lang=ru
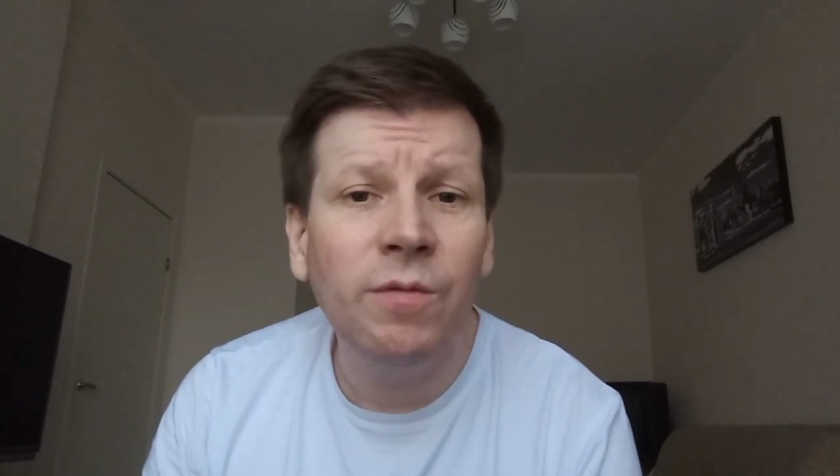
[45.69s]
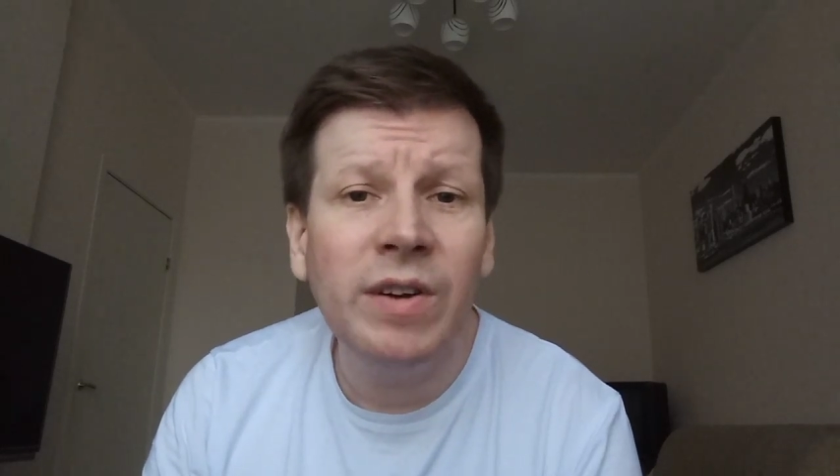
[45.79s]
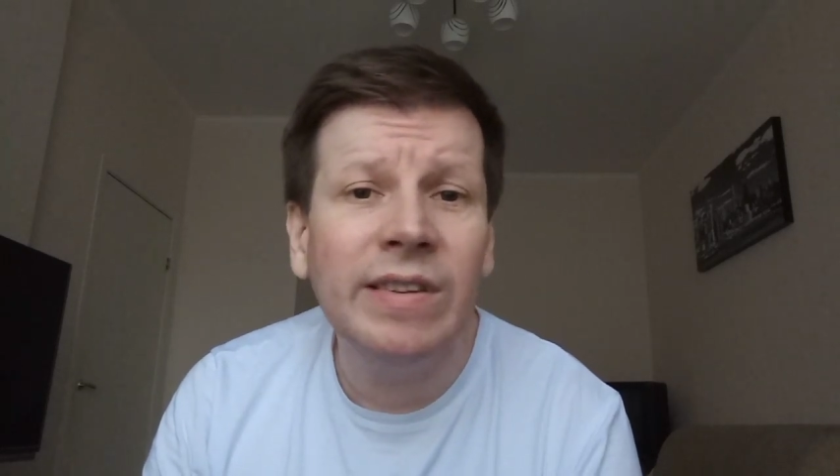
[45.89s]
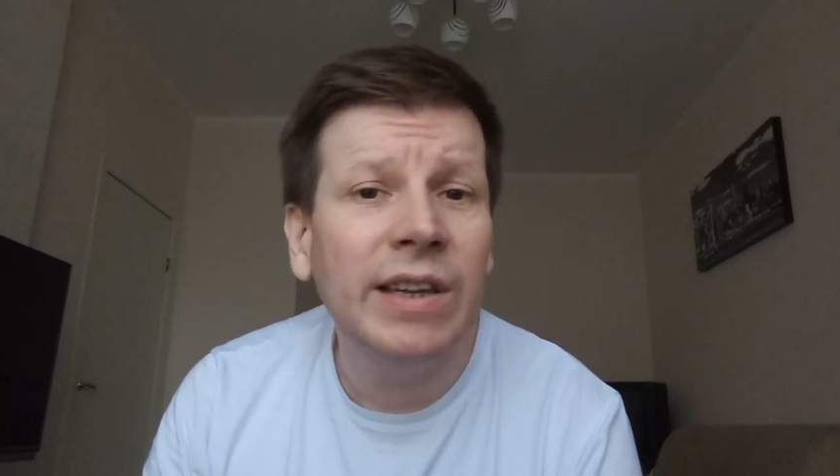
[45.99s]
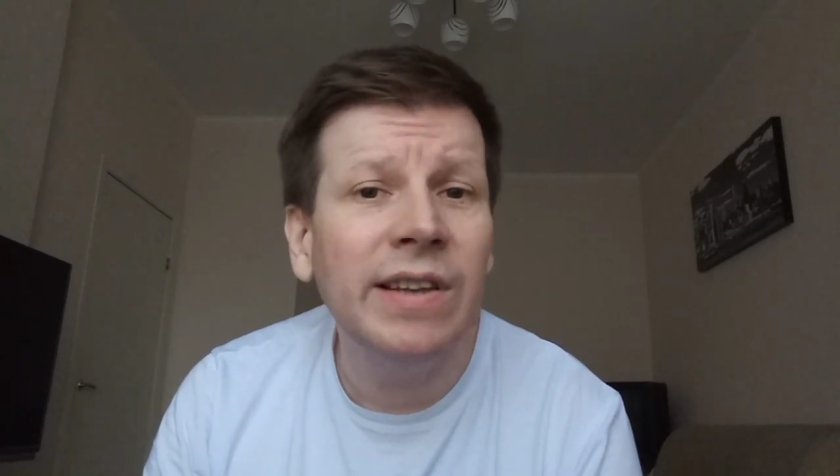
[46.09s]

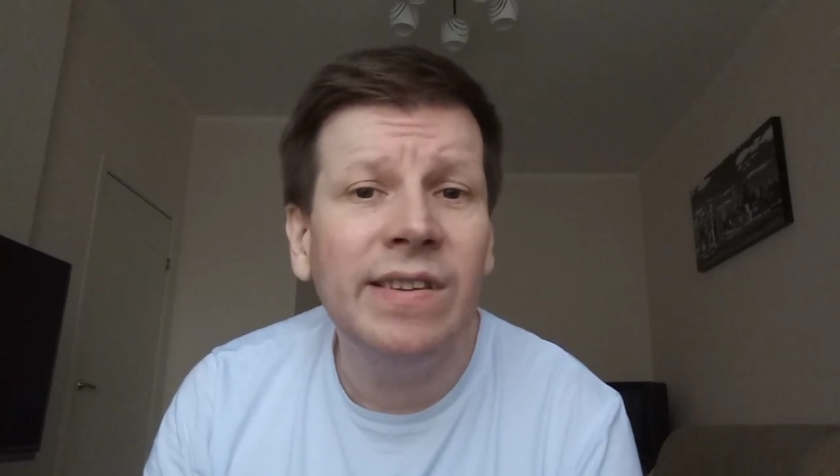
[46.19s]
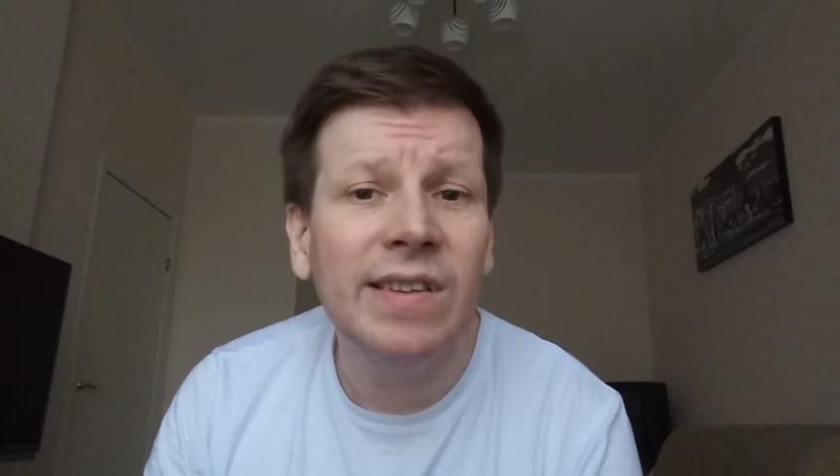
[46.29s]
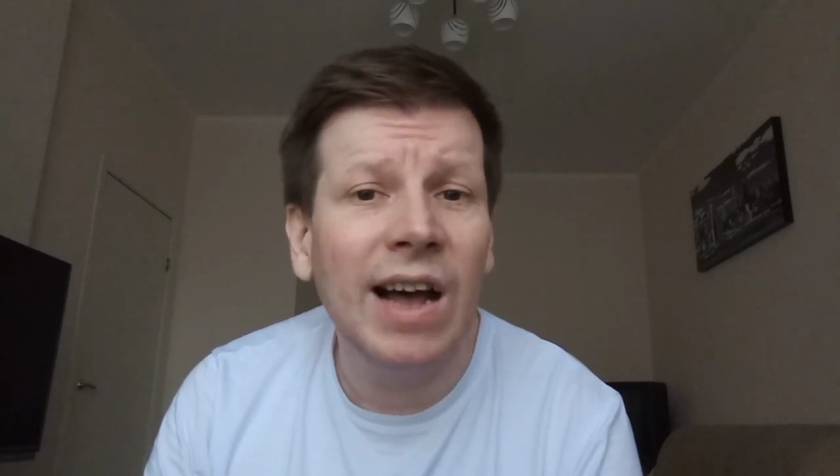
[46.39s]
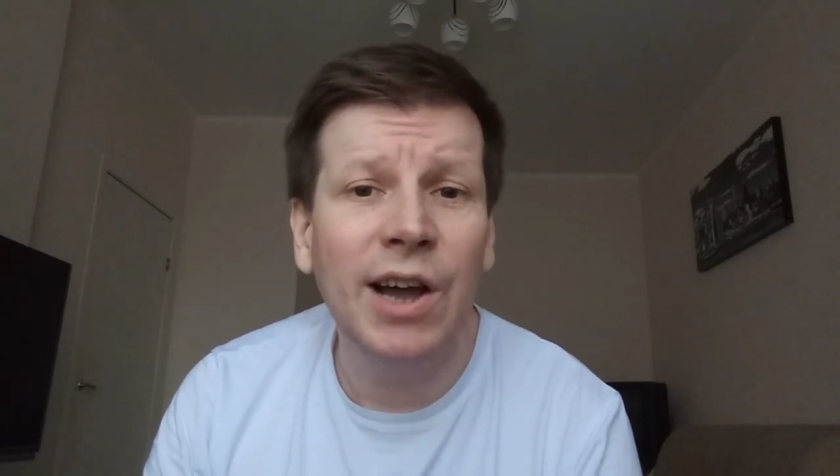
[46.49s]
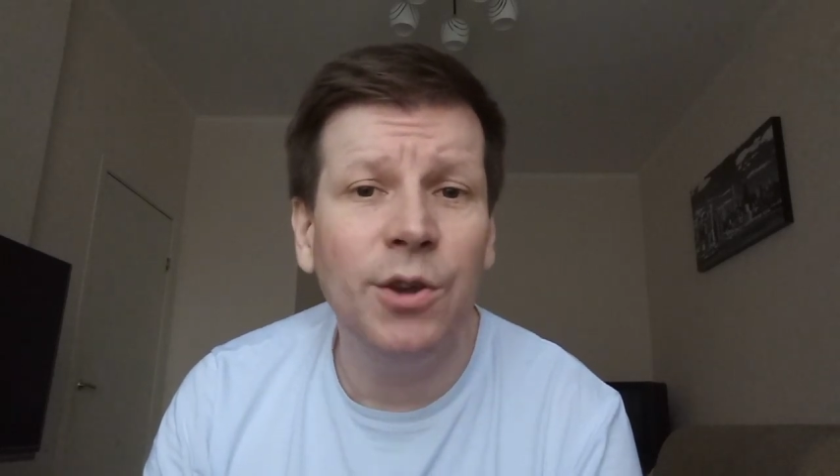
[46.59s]

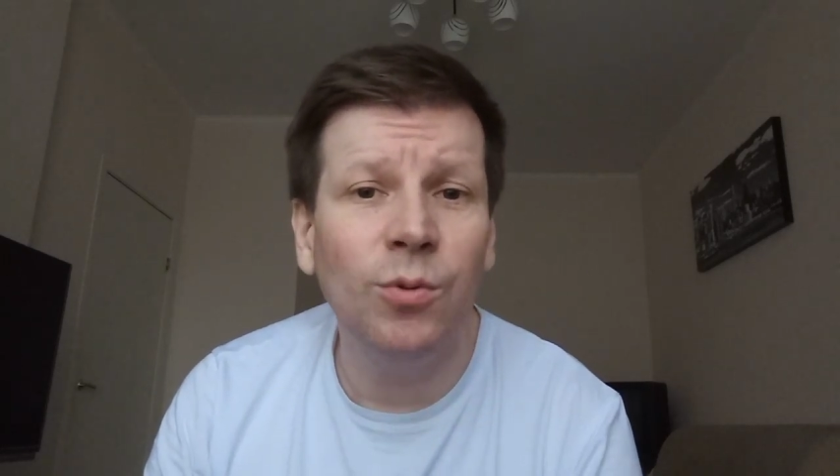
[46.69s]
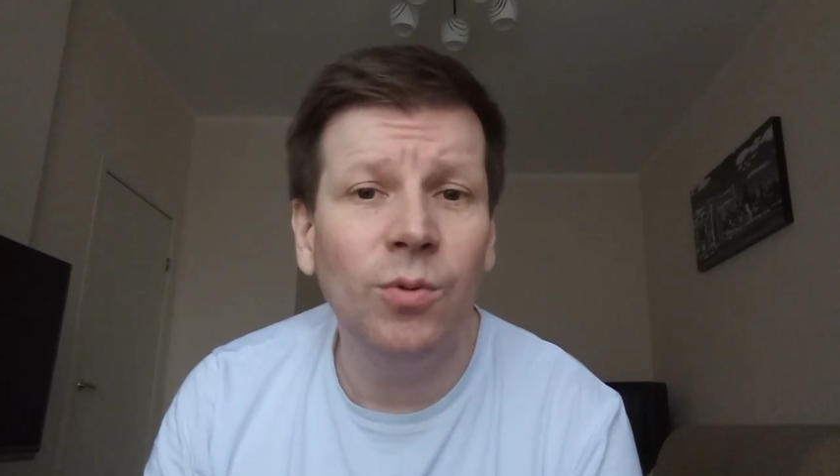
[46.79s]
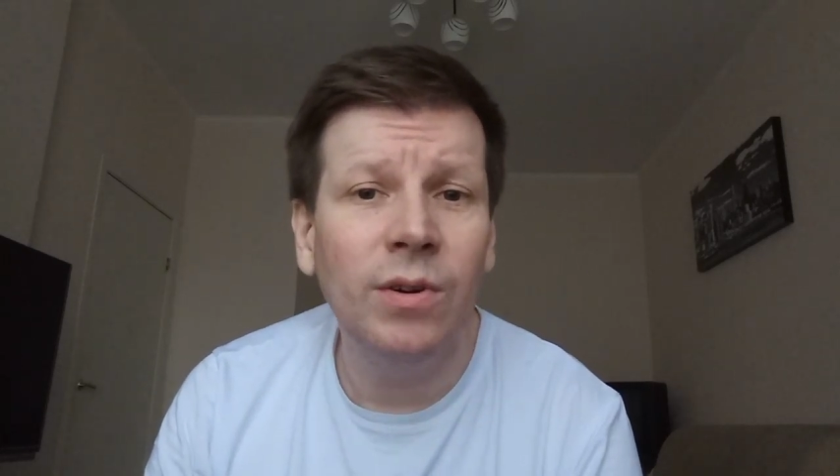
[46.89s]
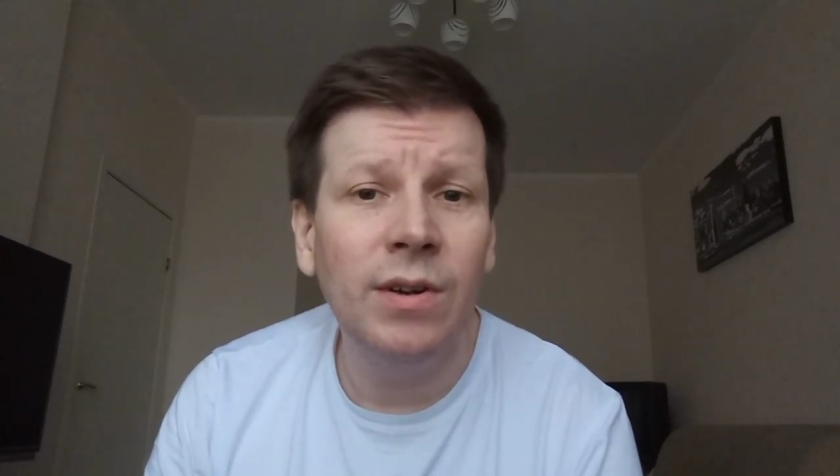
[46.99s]
воскресаю.